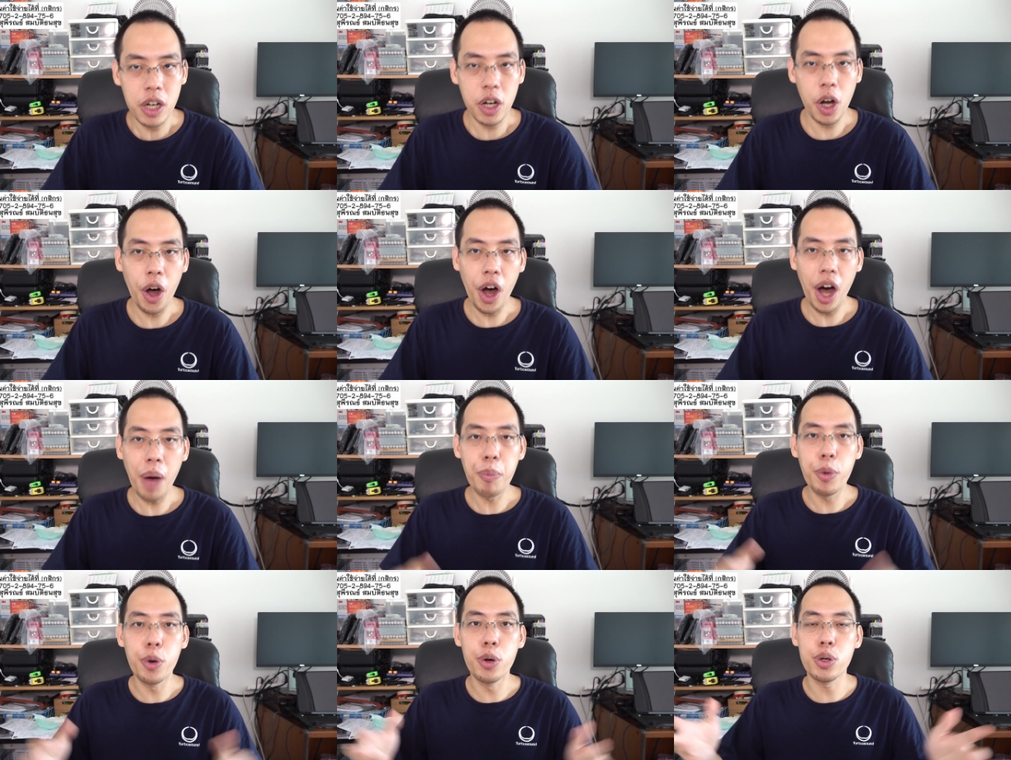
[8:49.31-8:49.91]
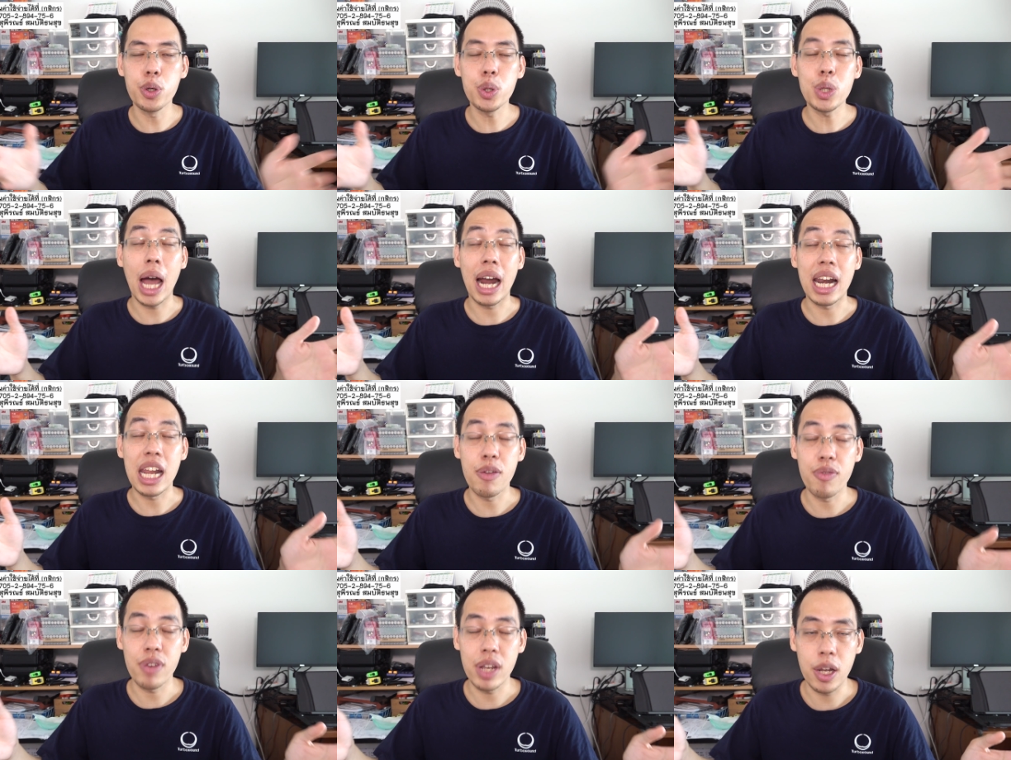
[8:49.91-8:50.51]
ข้อมูลทุกอย่าง
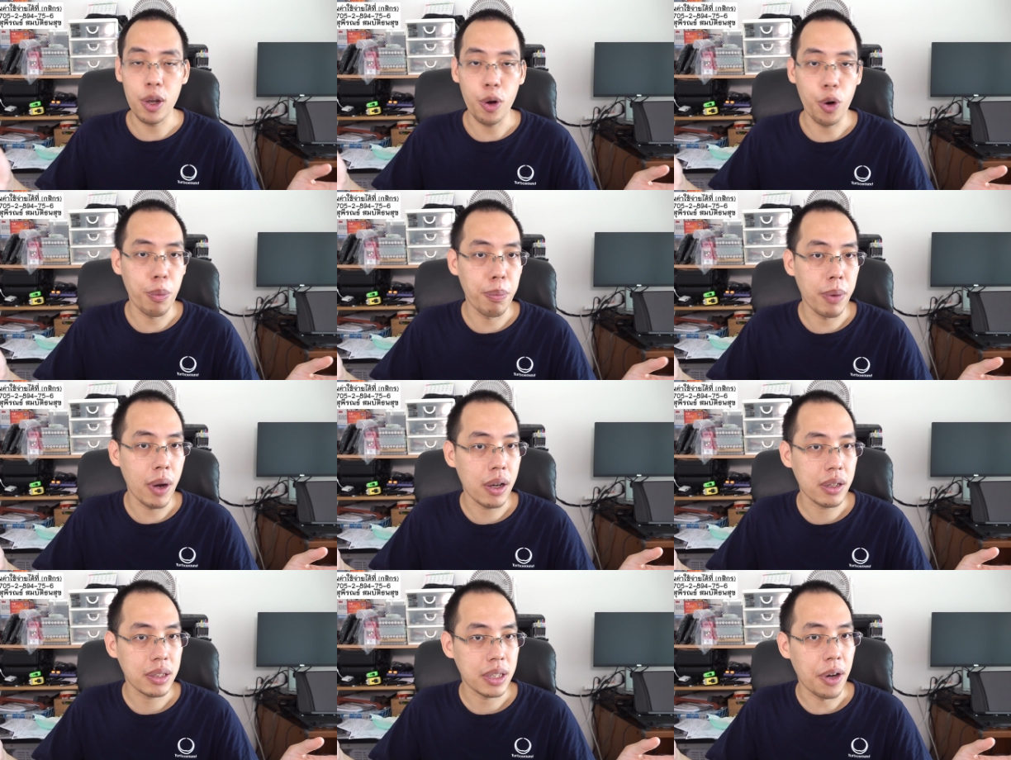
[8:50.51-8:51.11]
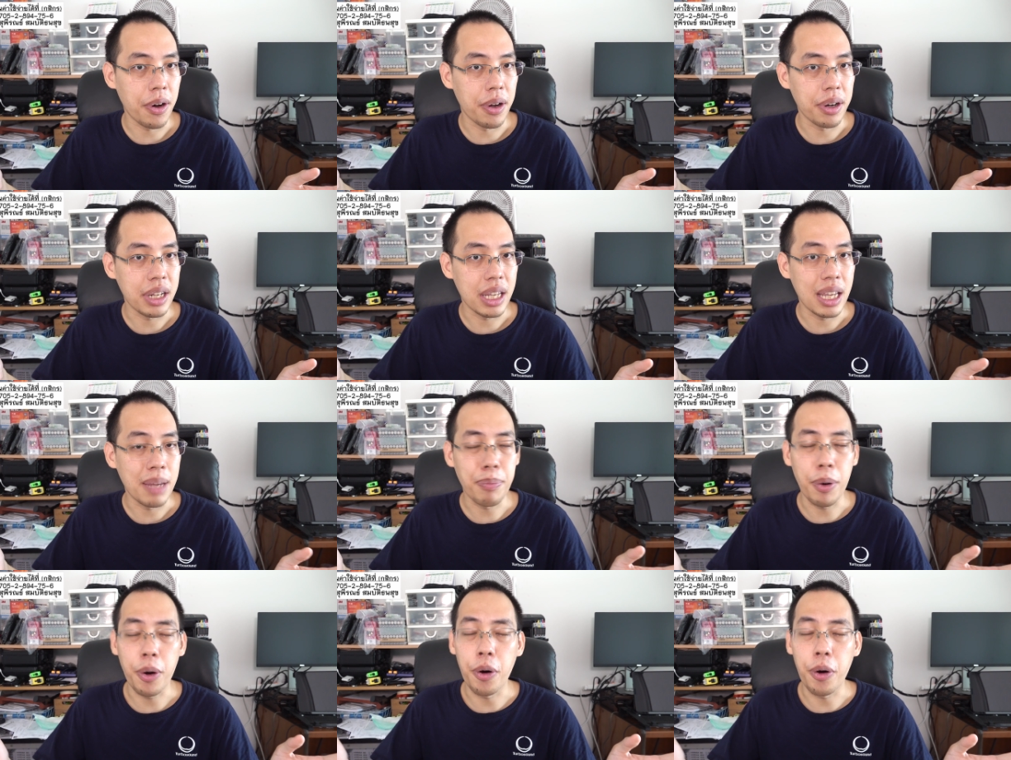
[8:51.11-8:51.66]
ในวิดีโอบล็อกตอนนี้